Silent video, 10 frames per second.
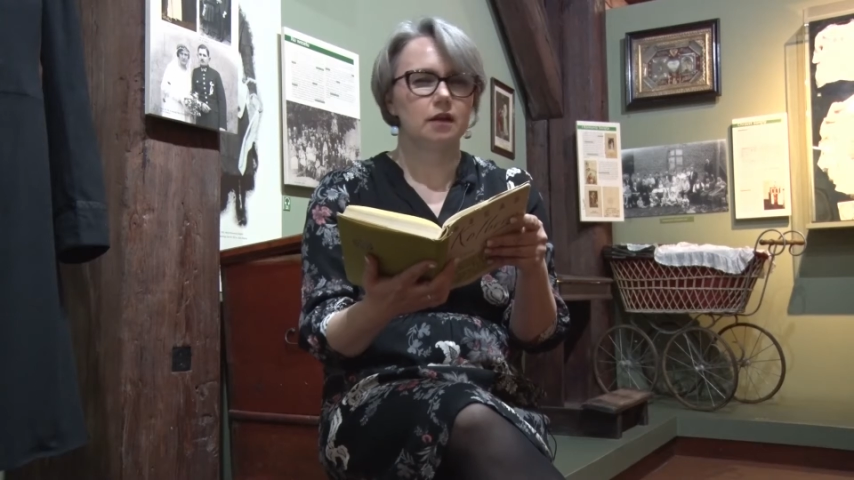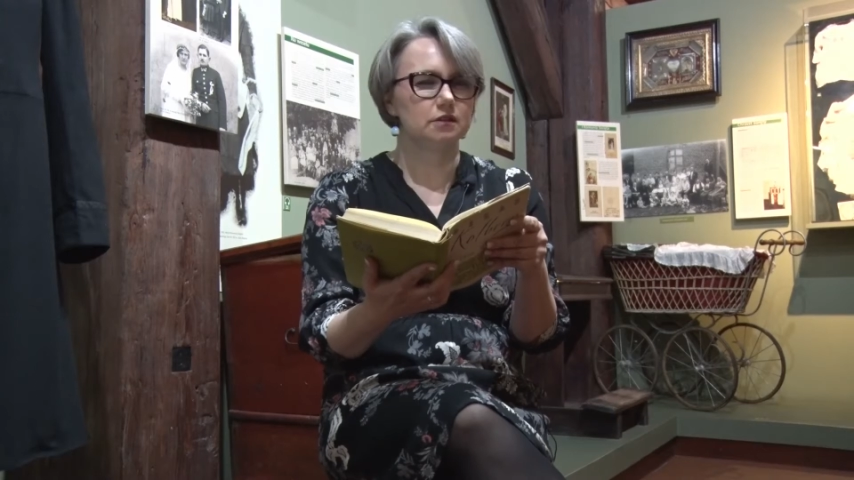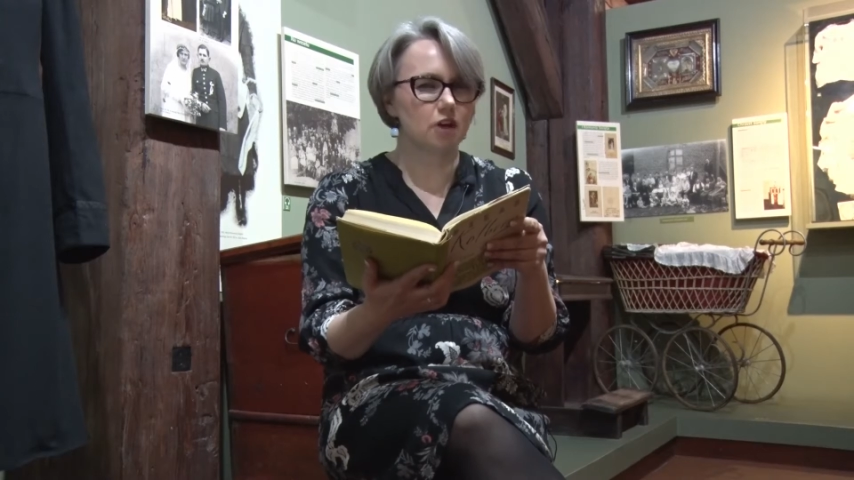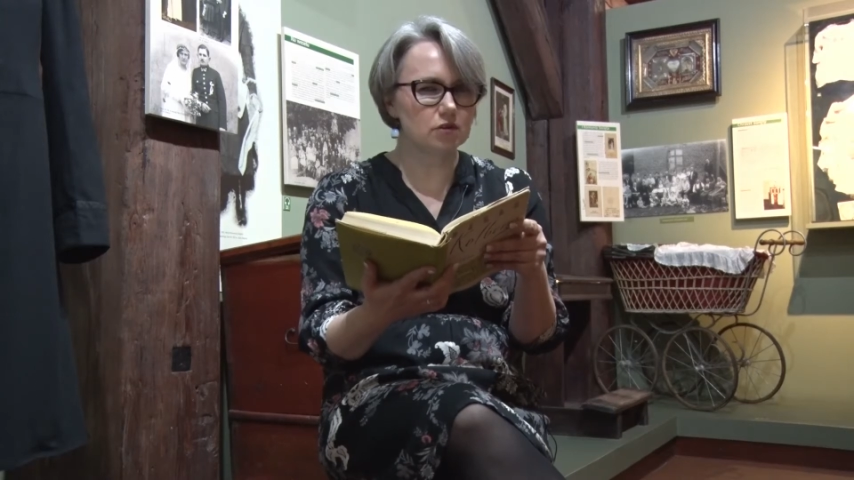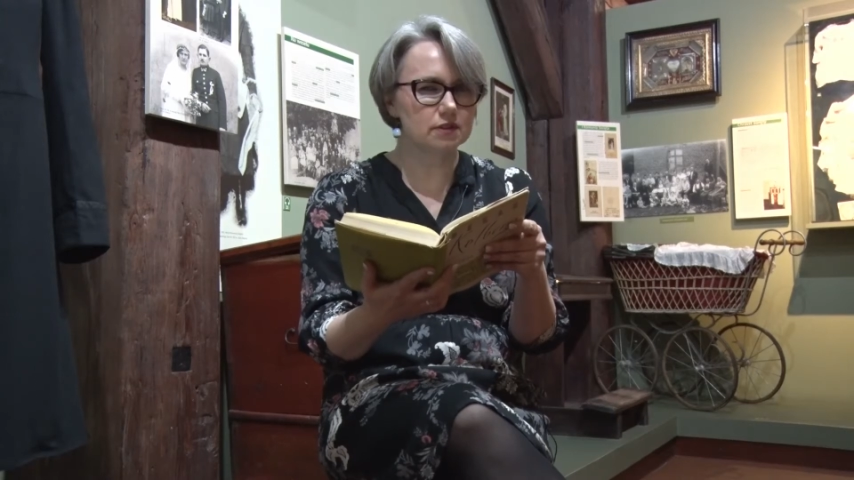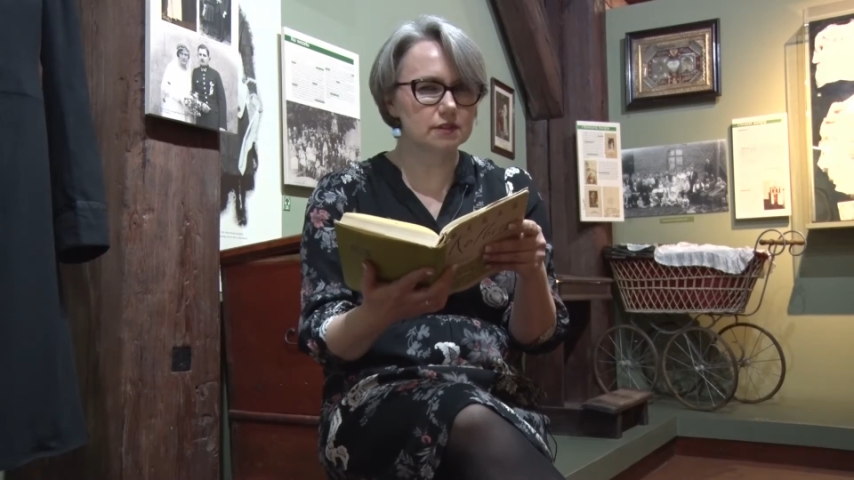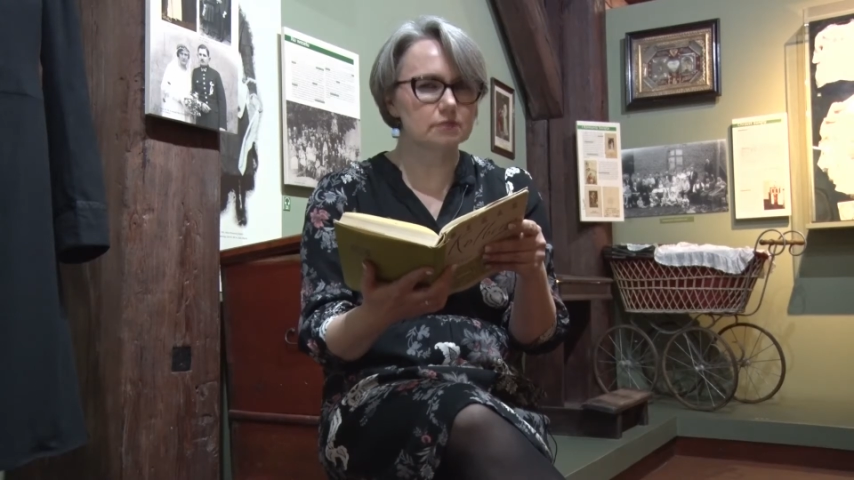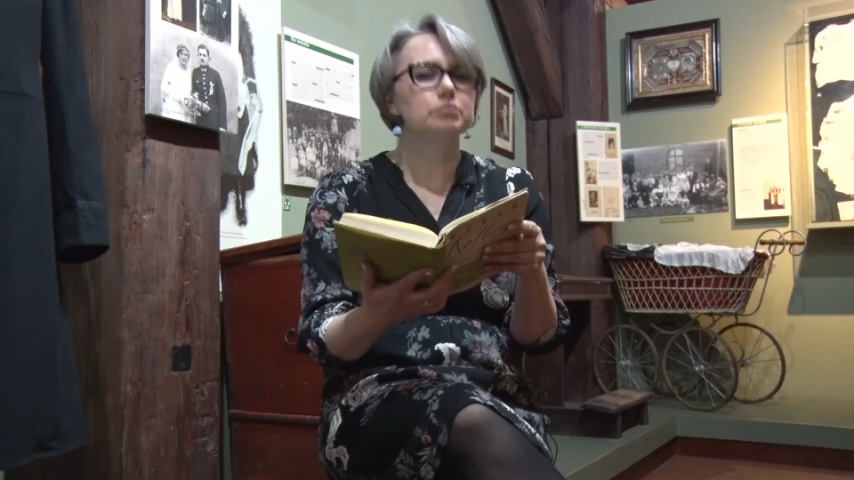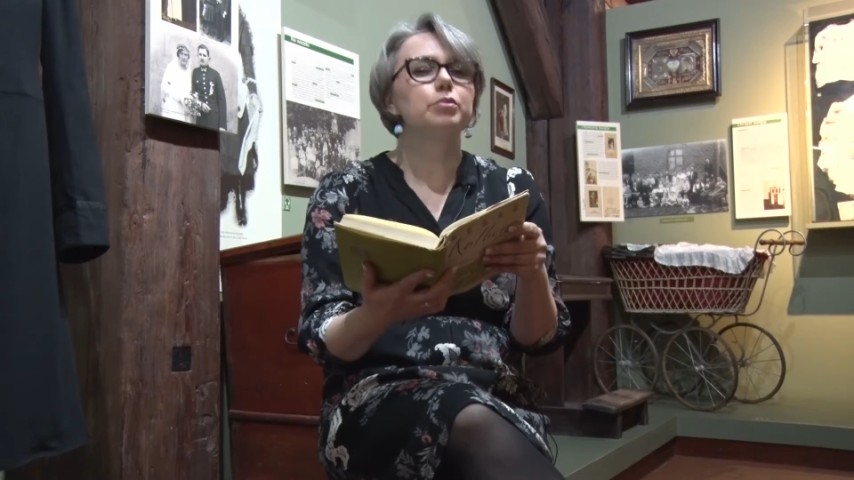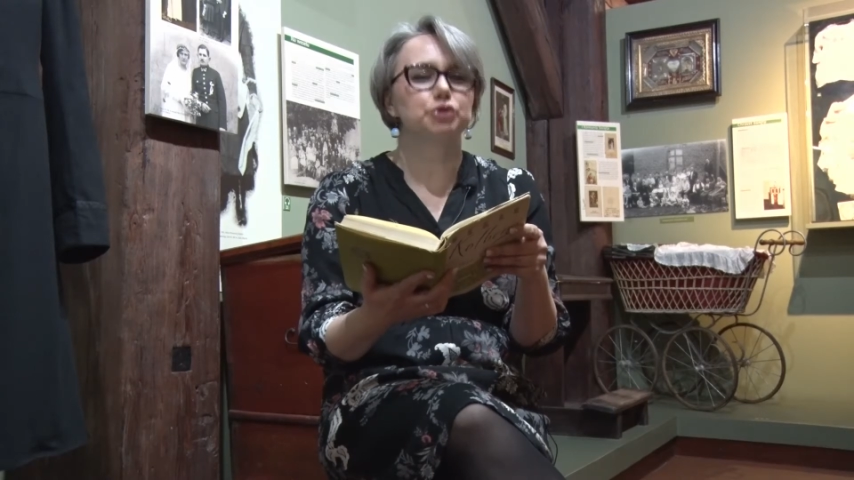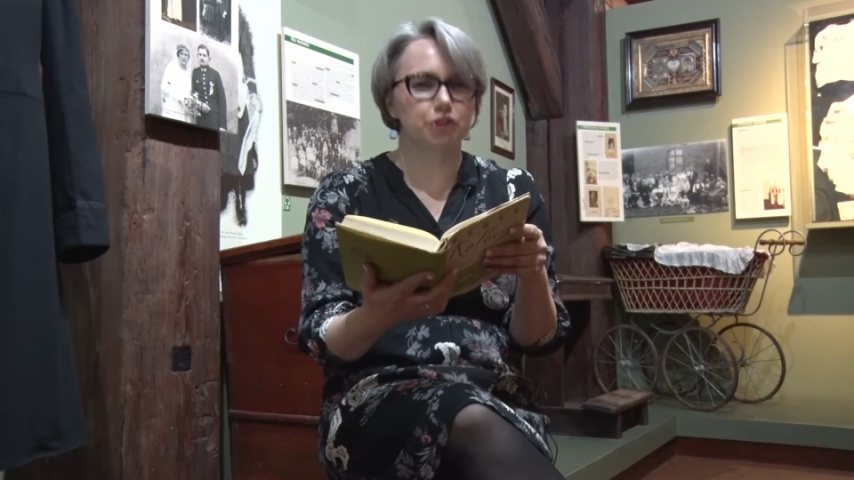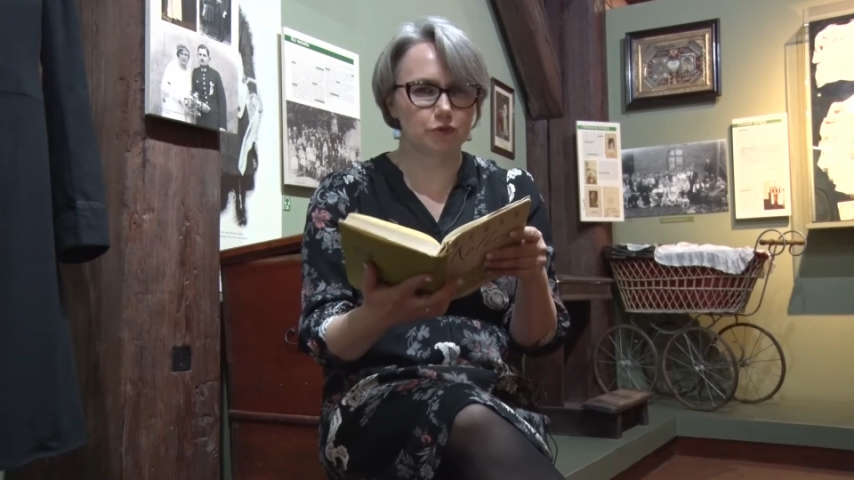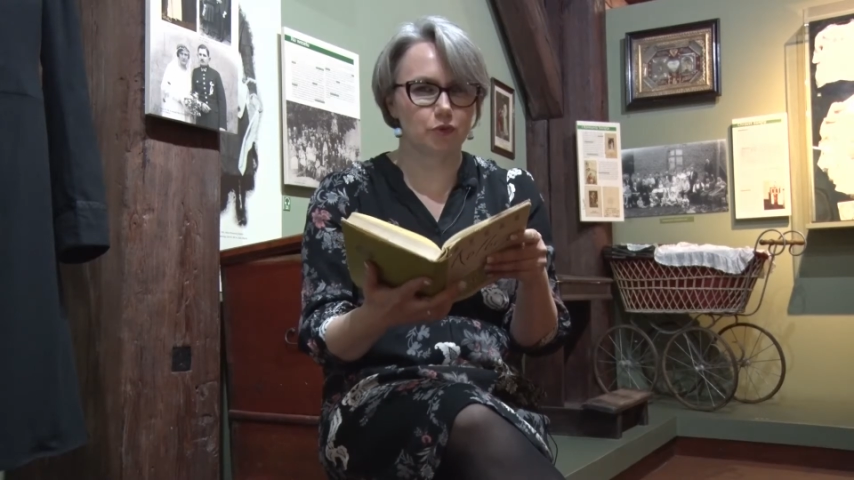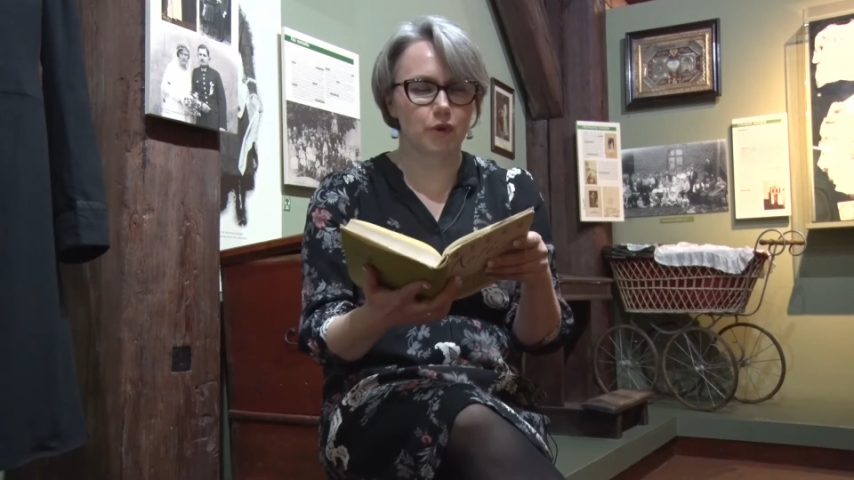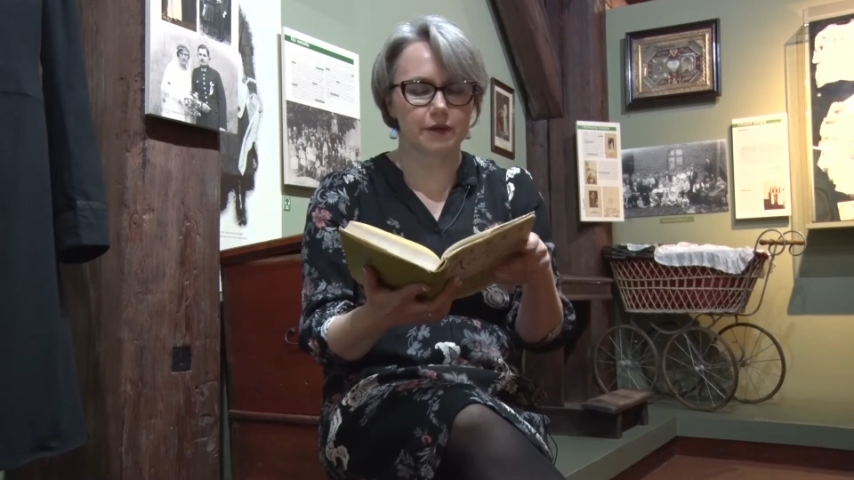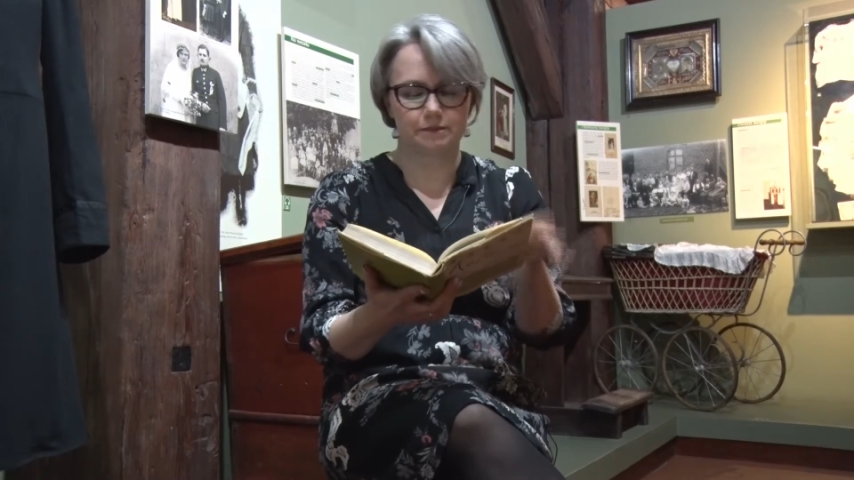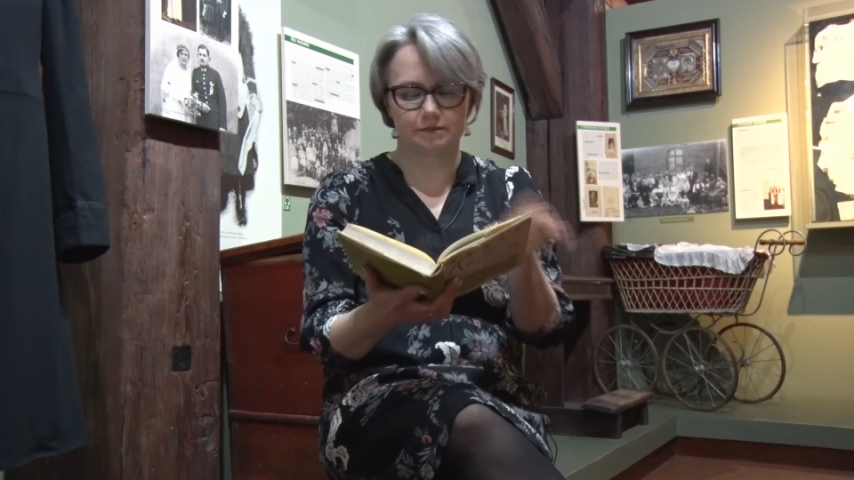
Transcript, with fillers: Nos pociągły.